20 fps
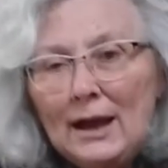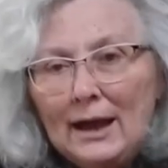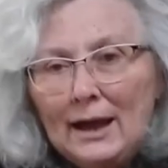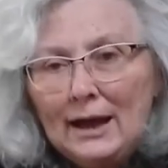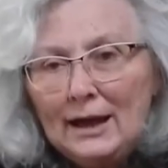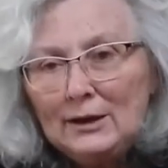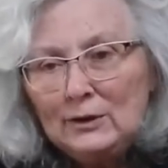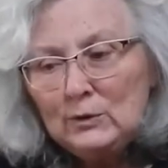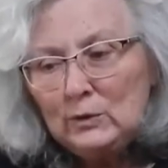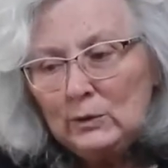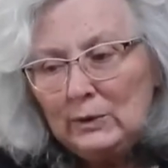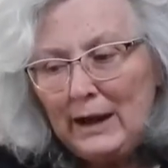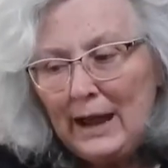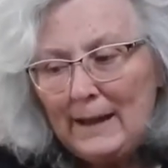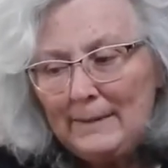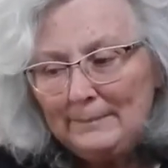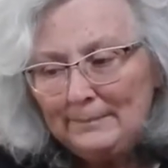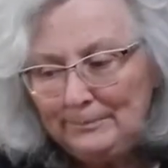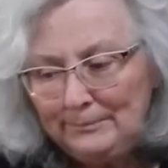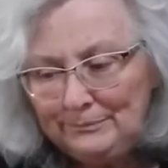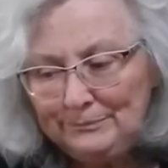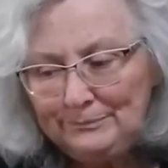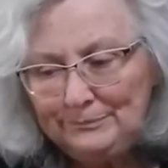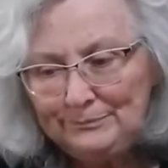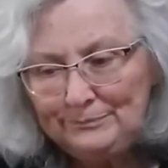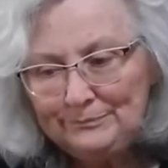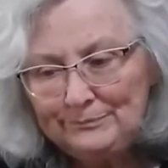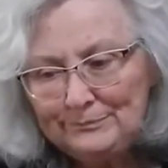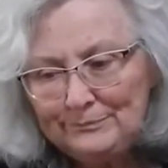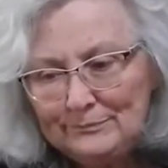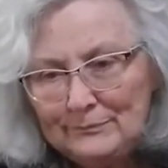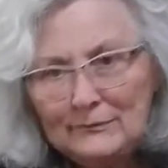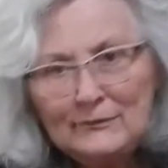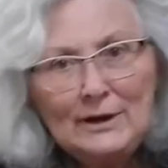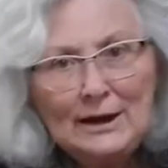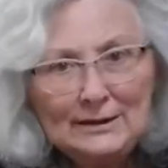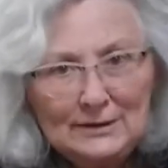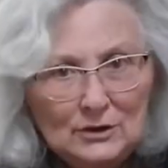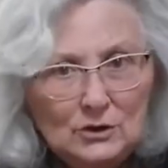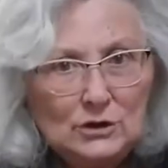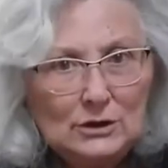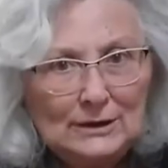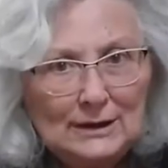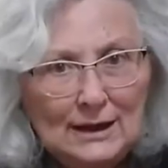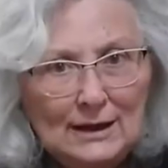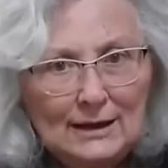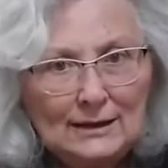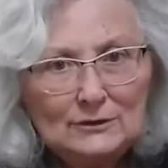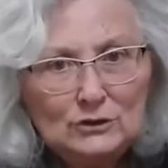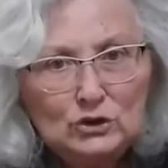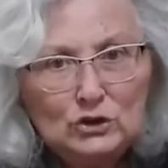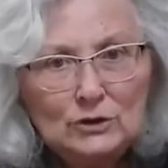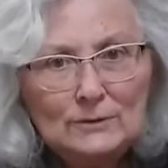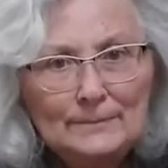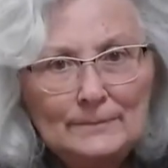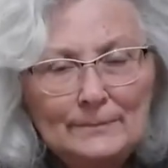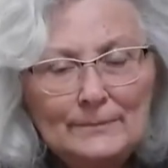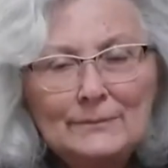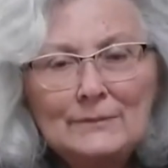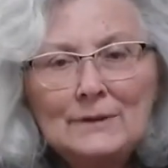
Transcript: Allora, Ve la dico in dialetto.